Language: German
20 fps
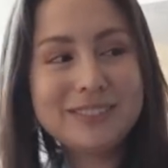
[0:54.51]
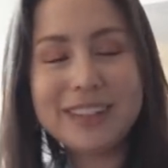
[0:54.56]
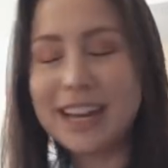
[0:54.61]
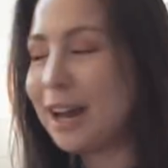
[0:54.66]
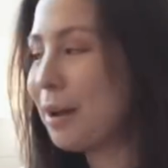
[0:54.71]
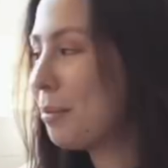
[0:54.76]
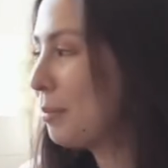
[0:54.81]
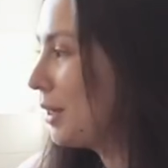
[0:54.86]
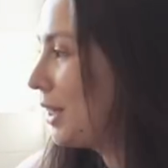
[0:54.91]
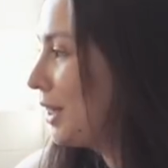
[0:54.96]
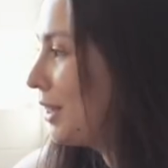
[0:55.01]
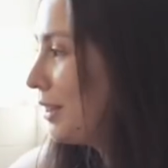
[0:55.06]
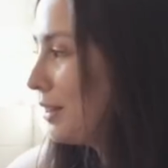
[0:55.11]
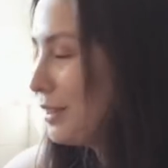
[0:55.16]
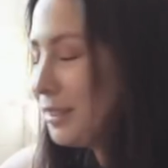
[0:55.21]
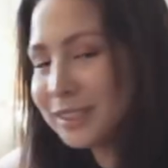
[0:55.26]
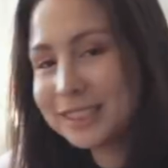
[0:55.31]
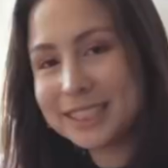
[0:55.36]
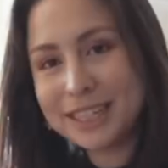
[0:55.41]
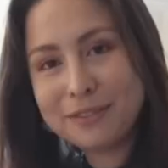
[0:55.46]
Wir haben
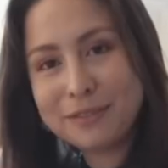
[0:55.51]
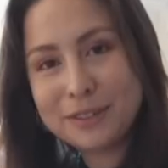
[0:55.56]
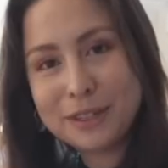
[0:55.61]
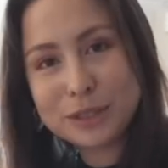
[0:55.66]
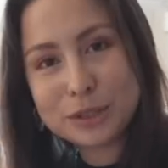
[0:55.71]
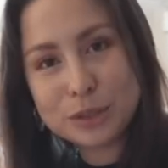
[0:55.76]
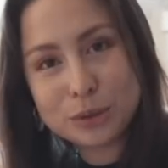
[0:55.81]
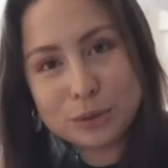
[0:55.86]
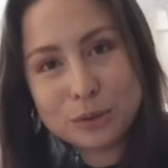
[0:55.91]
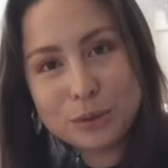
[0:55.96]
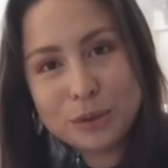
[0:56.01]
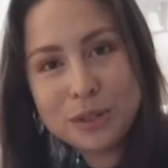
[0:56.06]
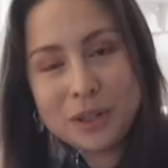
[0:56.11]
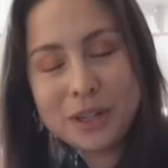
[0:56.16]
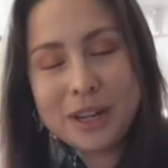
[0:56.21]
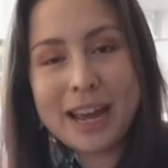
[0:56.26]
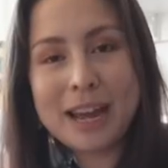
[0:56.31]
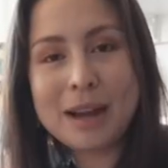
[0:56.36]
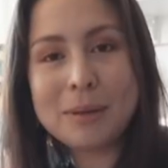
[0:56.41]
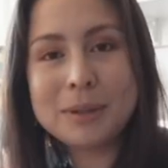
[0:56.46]
hier sehr viele
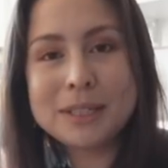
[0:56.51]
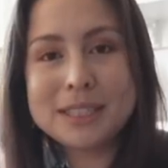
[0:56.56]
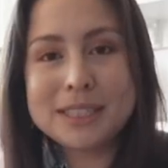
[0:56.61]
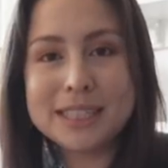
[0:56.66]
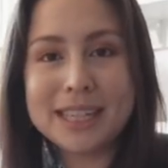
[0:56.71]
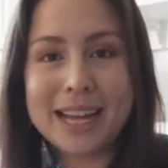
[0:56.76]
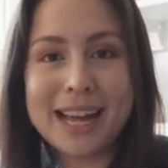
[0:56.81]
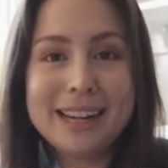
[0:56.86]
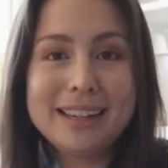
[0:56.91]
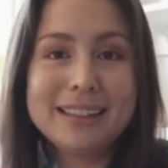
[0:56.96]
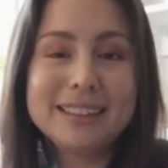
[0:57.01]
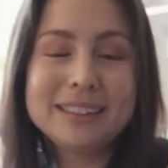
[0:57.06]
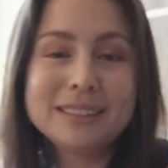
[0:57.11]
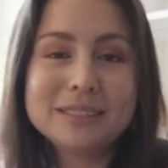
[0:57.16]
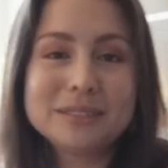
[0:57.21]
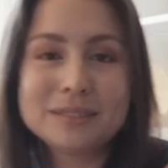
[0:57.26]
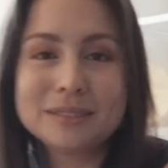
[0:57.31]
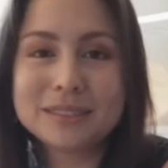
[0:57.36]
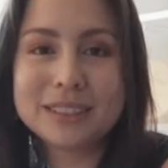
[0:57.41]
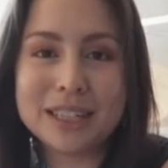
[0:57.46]
Stühle, aber die sind
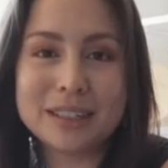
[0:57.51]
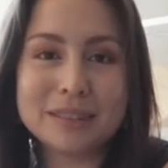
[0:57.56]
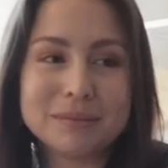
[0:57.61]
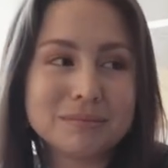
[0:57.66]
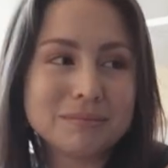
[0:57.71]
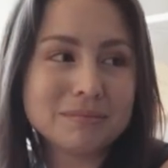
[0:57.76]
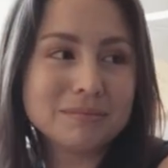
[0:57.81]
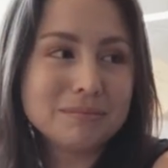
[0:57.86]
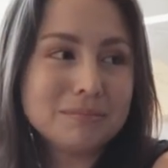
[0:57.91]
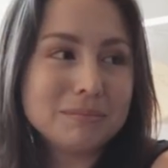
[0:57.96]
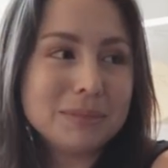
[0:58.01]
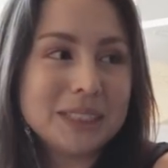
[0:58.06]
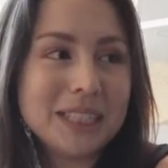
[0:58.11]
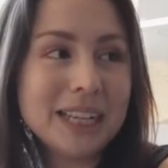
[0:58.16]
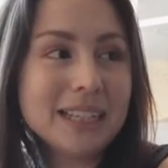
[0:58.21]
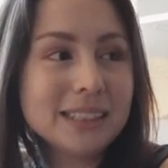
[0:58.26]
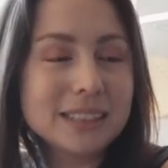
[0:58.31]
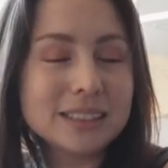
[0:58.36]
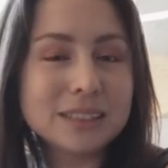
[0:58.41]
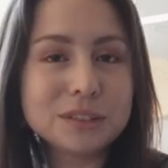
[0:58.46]
alle ja,
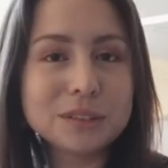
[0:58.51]
besetzt